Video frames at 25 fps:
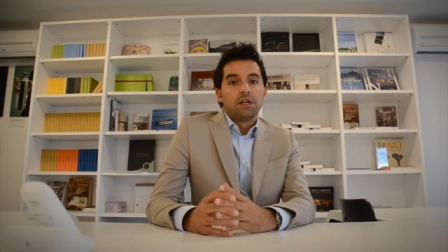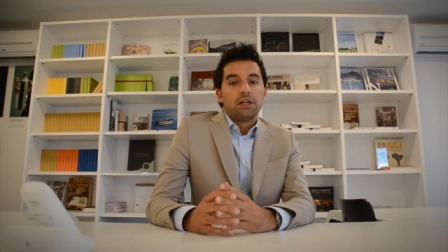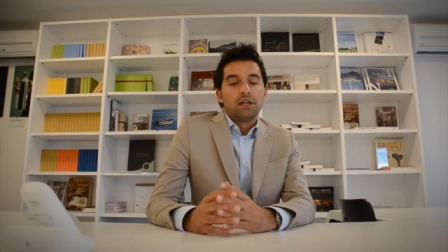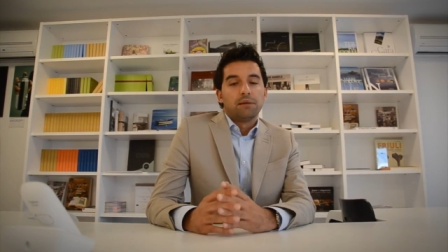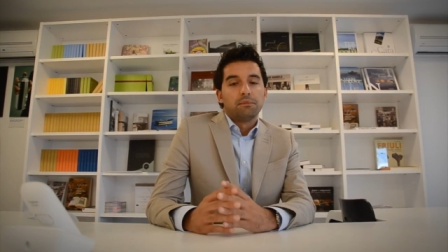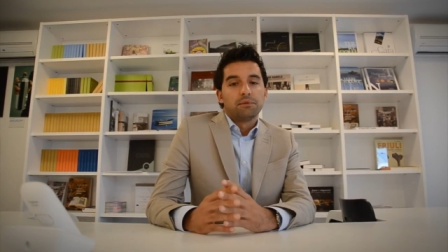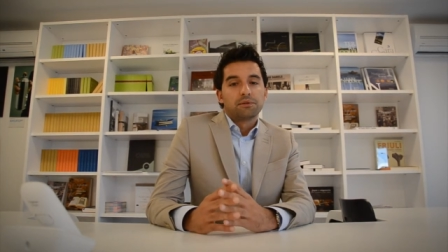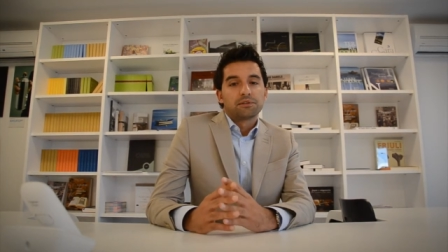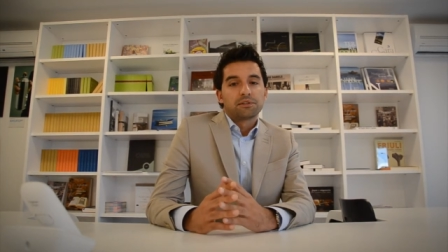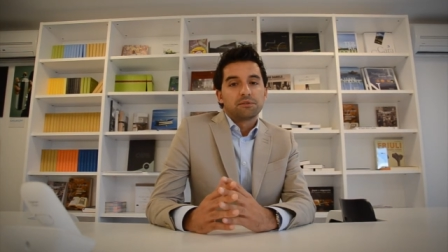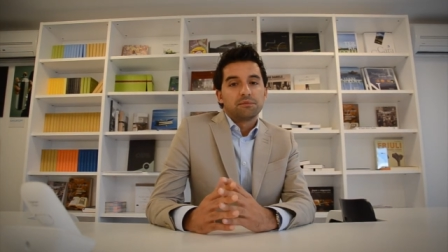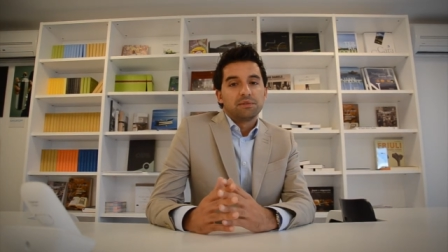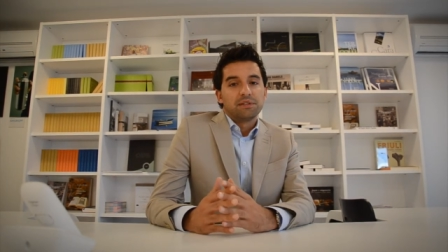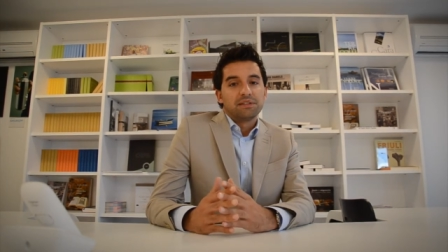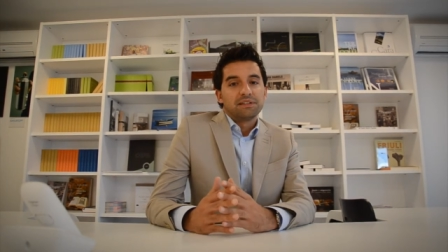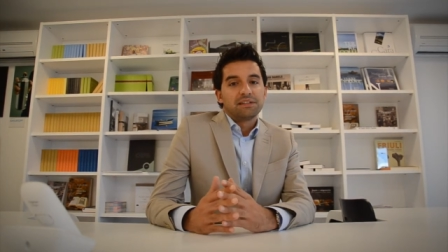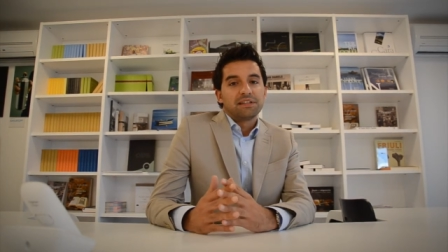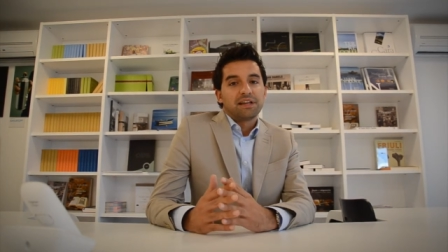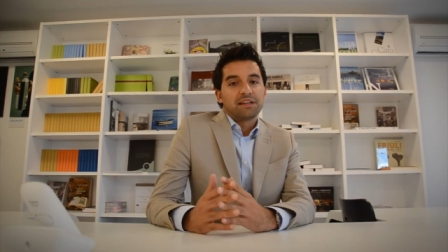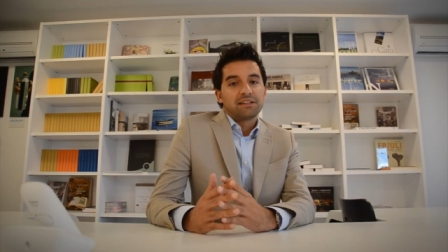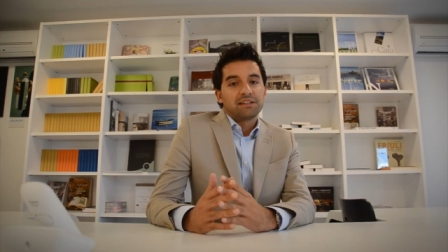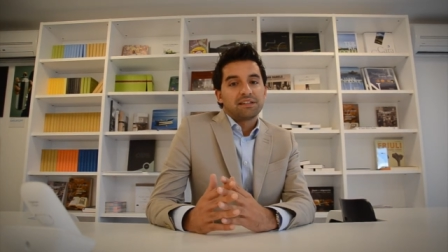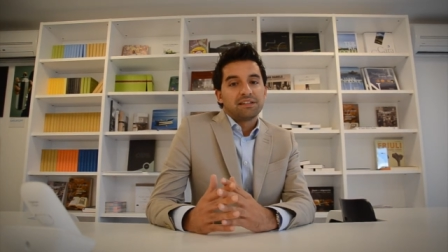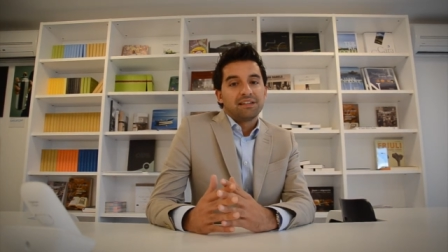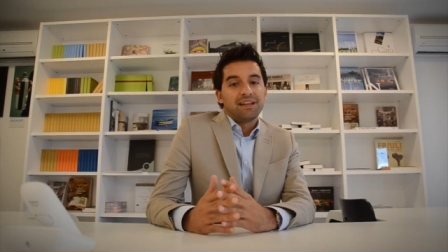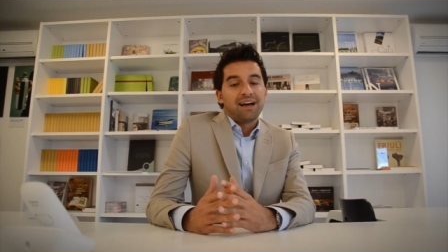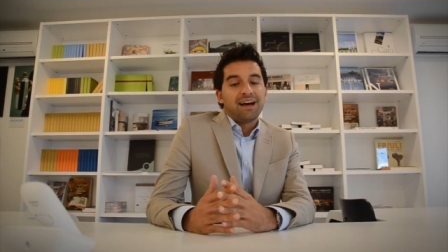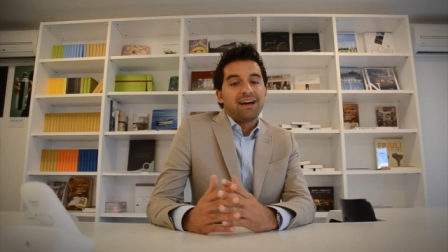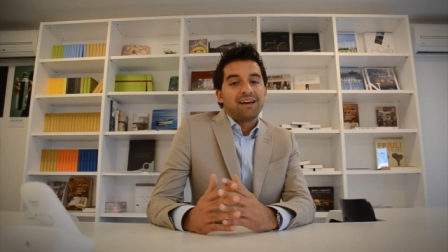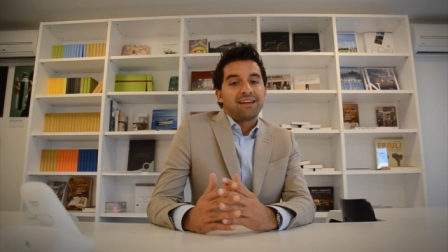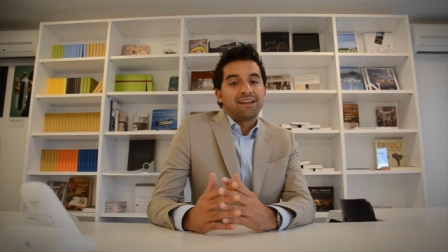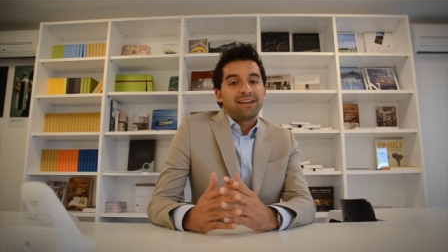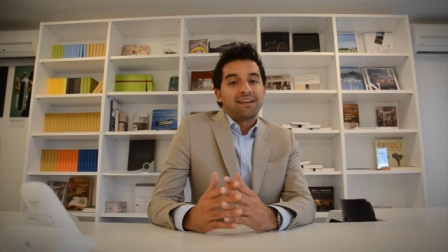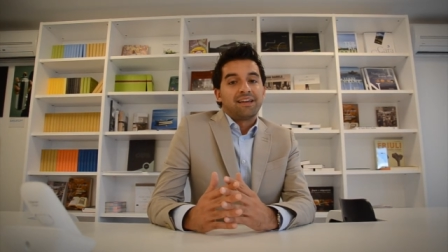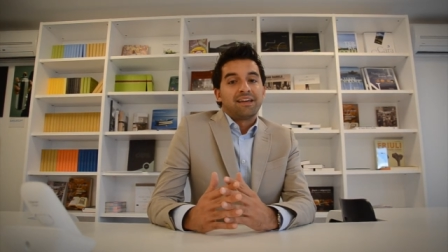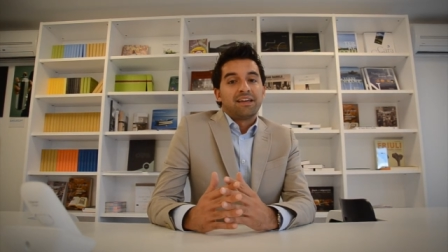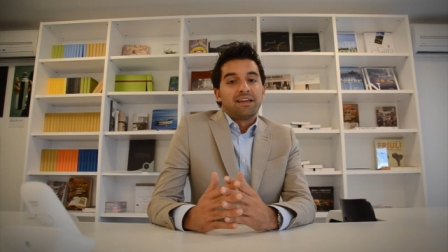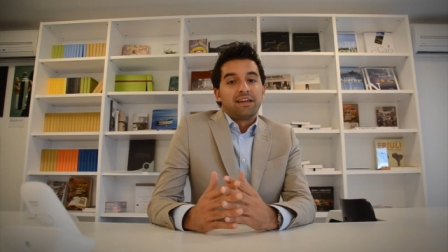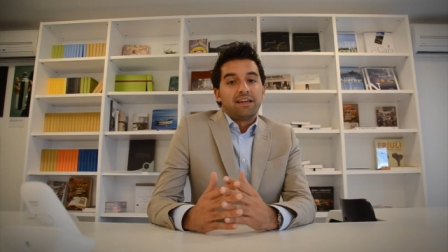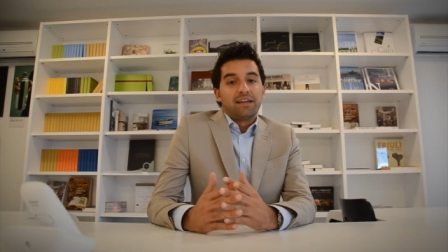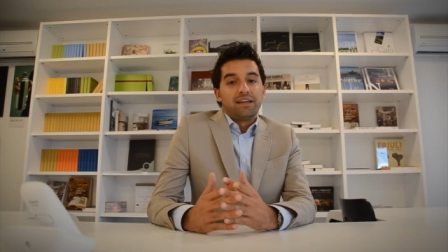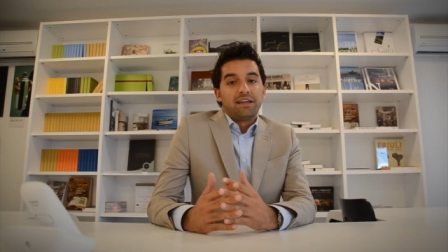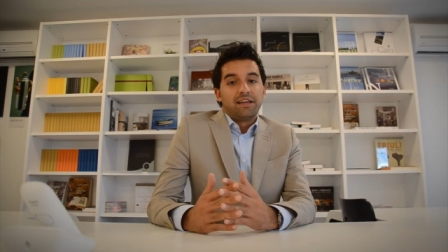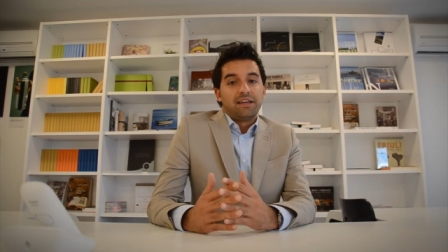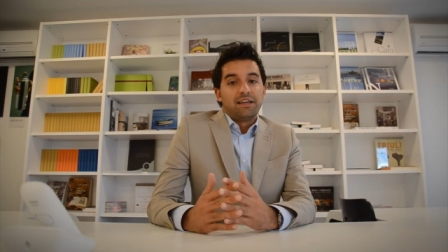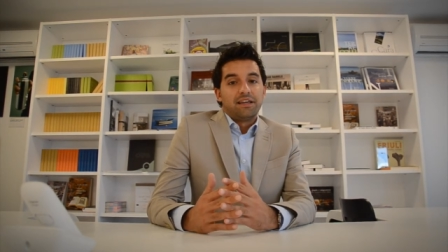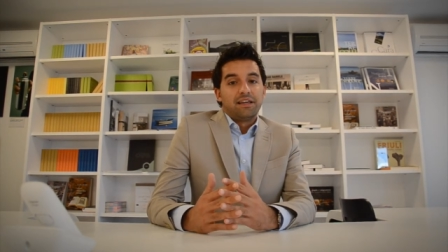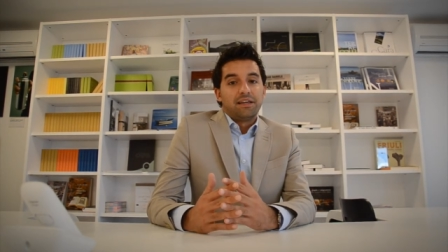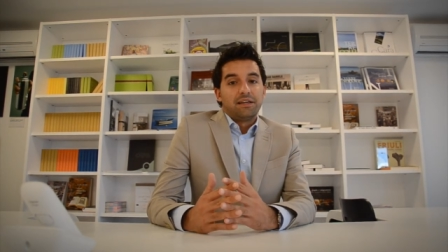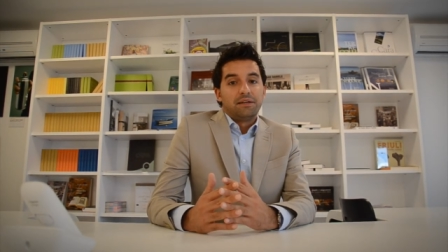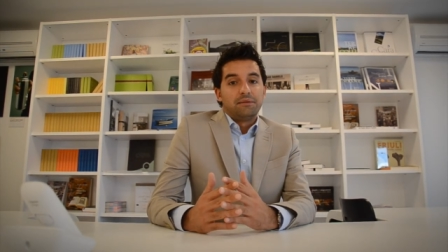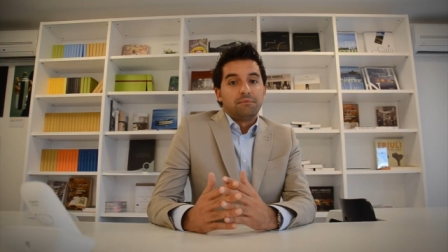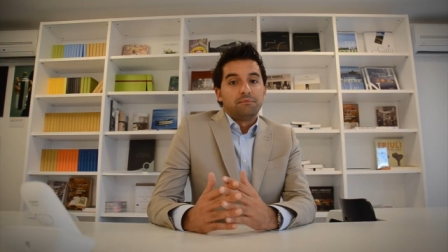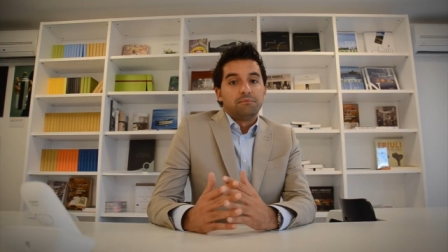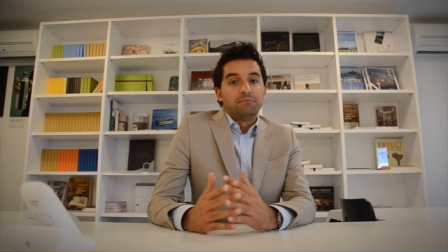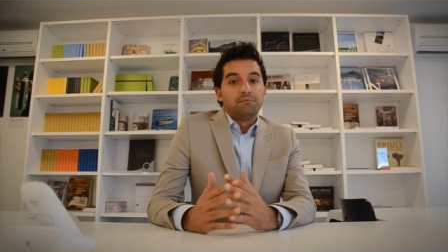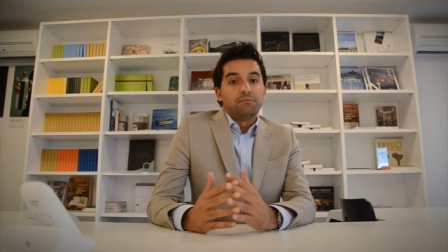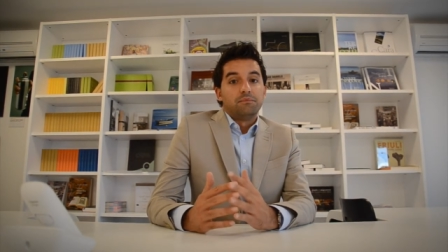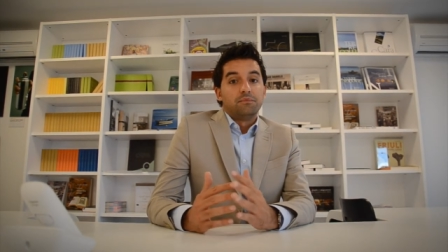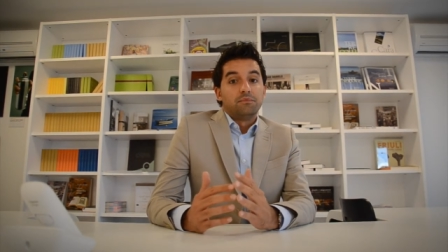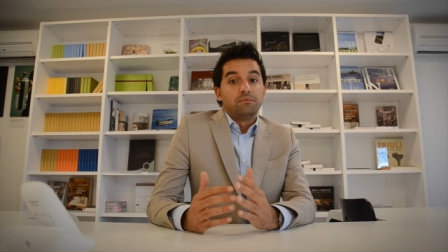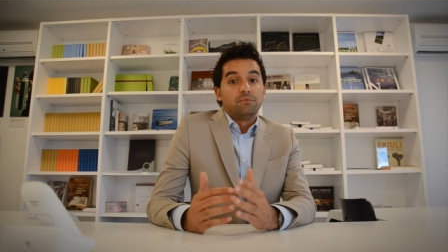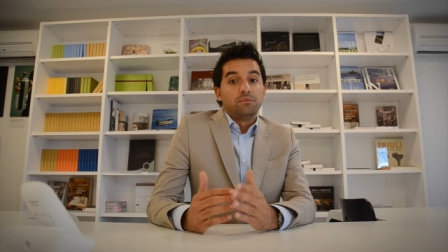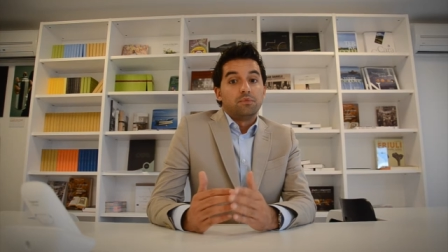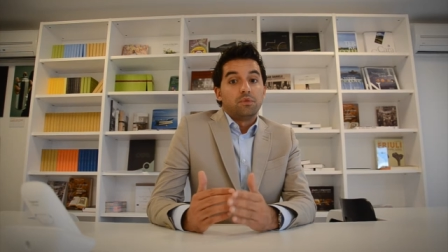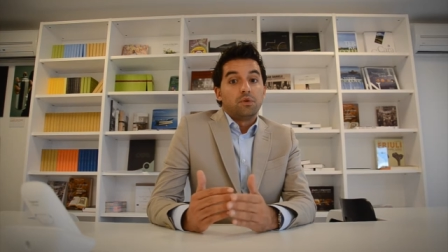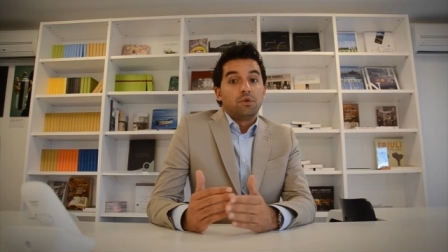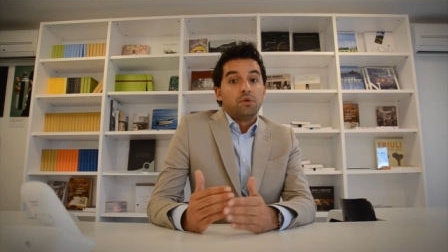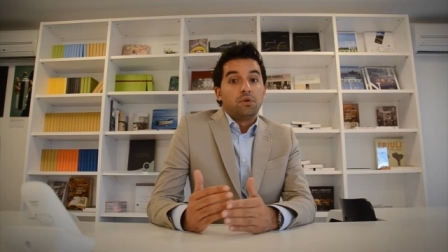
la possibilità di dare ehm,